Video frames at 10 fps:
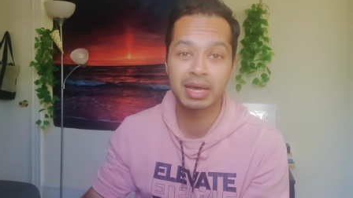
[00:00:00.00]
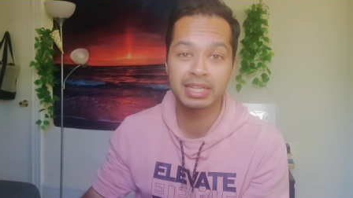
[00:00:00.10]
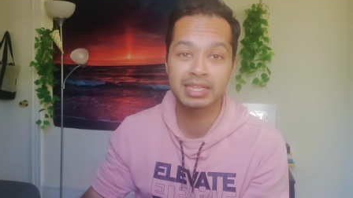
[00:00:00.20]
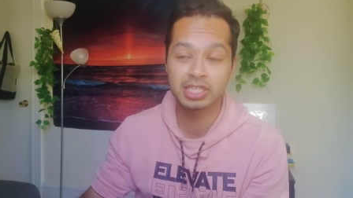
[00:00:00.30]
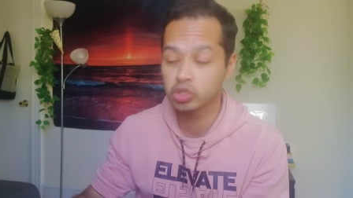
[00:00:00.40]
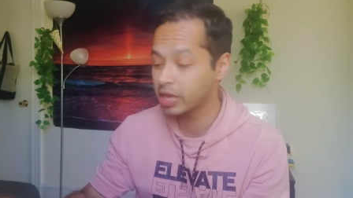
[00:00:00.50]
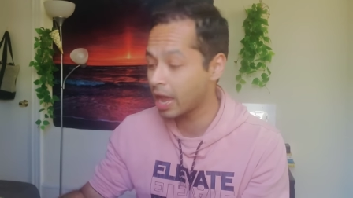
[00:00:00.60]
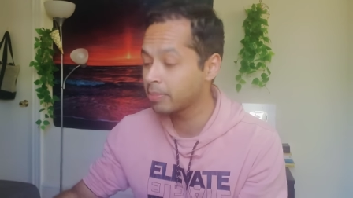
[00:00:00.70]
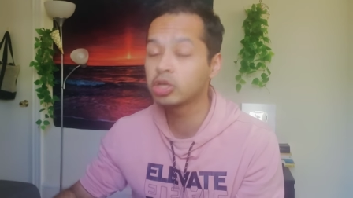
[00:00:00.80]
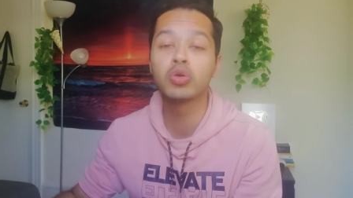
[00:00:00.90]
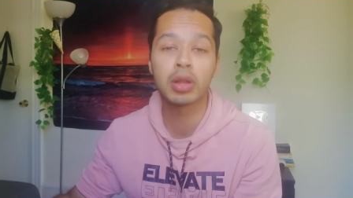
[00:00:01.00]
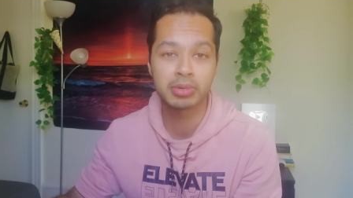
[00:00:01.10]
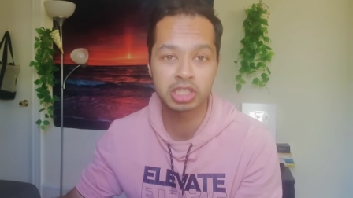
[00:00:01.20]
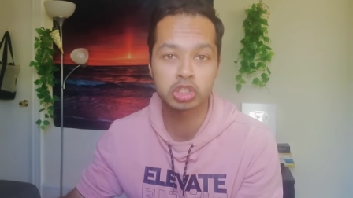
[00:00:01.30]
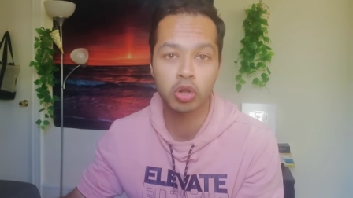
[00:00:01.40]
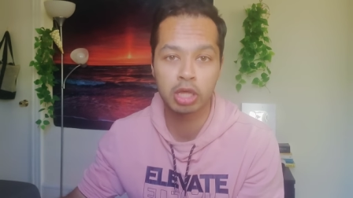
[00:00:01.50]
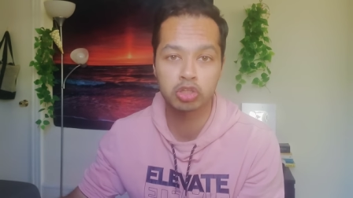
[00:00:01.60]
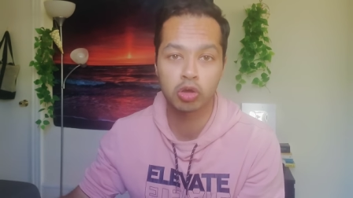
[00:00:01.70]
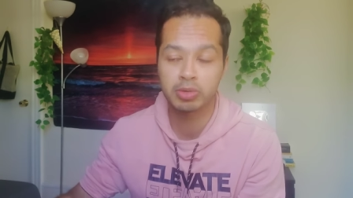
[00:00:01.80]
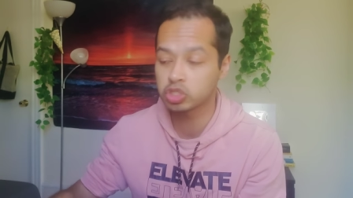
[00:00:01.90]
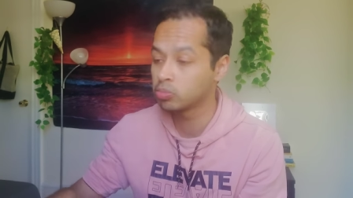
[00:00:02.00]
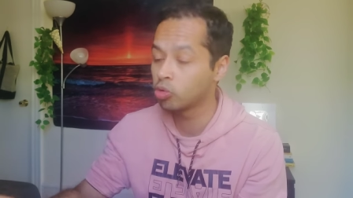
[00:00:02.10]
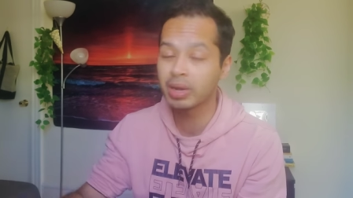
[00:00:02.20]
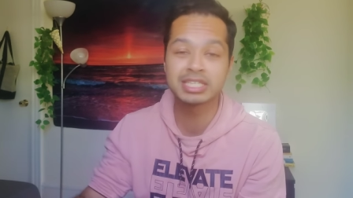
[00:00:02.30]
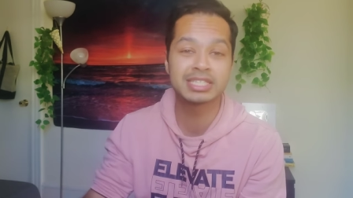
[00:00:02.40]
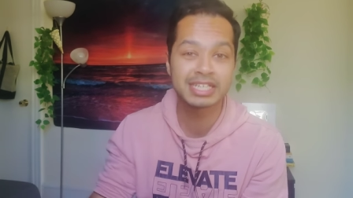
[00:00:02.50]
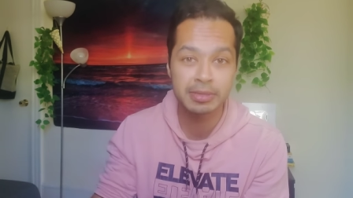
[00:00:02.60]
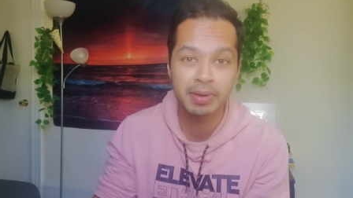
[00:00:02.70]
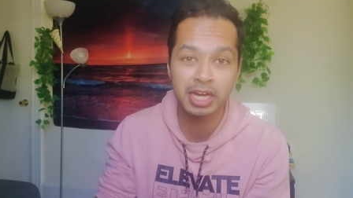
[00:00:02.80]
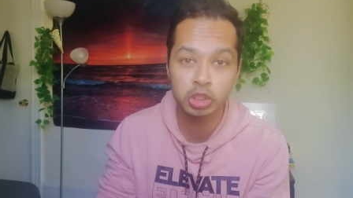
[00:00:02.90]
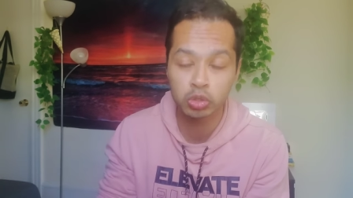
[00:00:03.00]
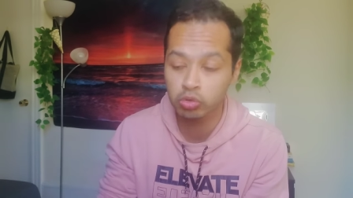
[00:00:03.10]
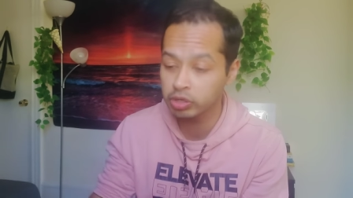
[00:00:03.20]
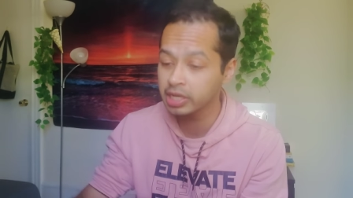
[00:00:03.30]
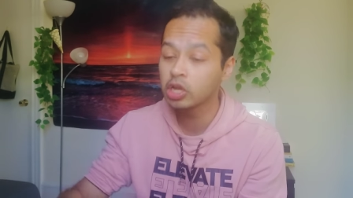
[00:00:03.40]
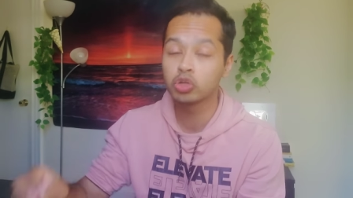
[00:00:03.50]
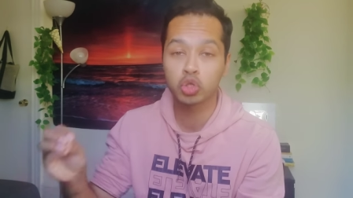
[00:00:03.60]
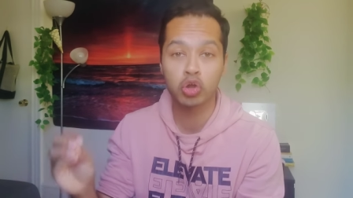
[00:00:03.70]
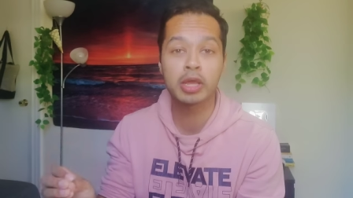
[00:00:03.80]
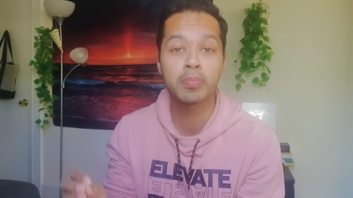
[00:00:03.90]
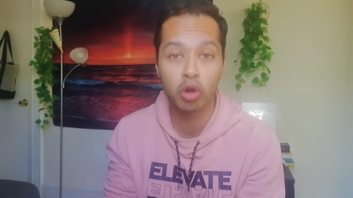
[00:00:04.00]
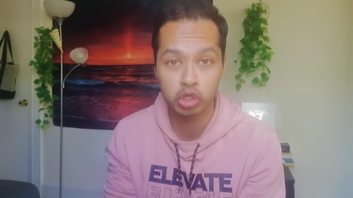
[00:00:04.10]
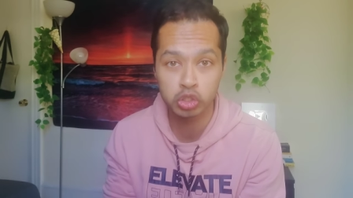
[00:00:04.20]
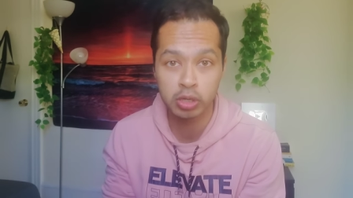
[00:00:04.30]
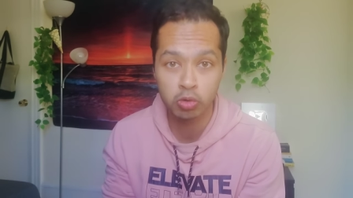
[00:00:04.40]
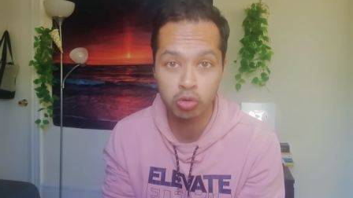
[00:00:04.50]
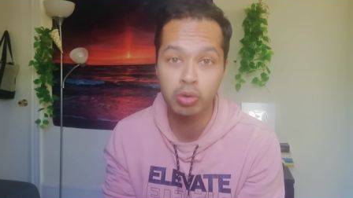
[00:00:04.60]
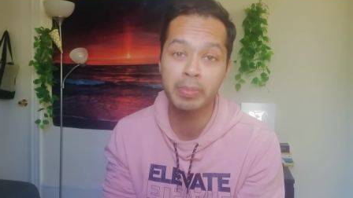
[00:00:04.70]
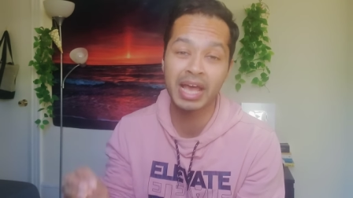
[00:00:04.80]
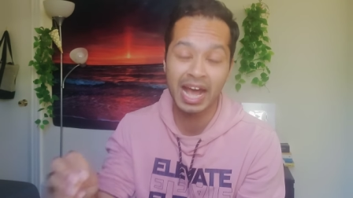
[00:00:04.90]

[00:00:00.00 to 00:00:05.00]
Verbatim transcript: বাধা দিচ্ছে ওই হ্যাবিটগুলো আমাদের সরাতে হবে সো মোবাইল যাতে টিপা না শুরু করি যখন আমি পড়াশোনা করব আমি